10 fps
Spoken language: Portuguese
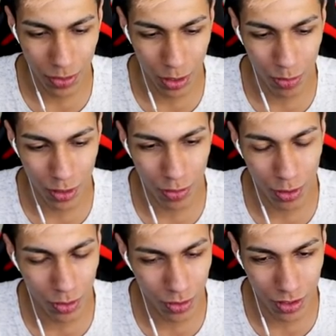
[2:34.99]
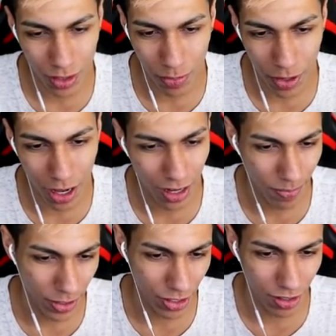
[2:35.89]
porque eu vou usar de uma construção ah,
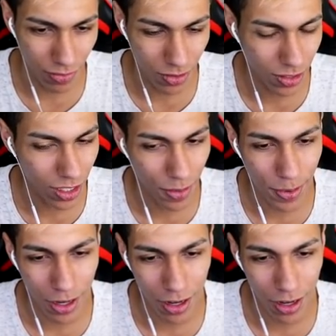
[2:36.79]
pra chegar até você, né? Pra